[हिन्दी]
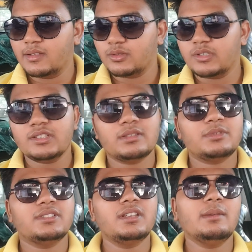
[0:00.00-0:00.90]
तो ये सब
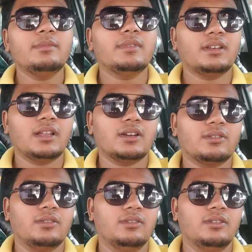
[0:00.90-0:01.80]
चीज़ें आप ना
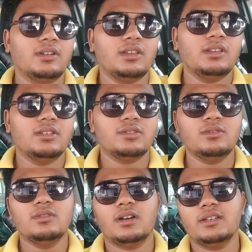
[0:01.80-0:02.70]
करो ओके सो
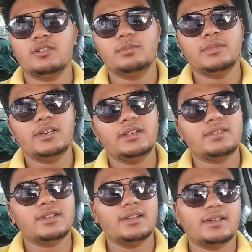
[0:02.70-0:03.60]
आई होप इट इज़
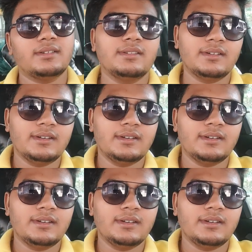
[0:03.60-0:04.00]
क्लियर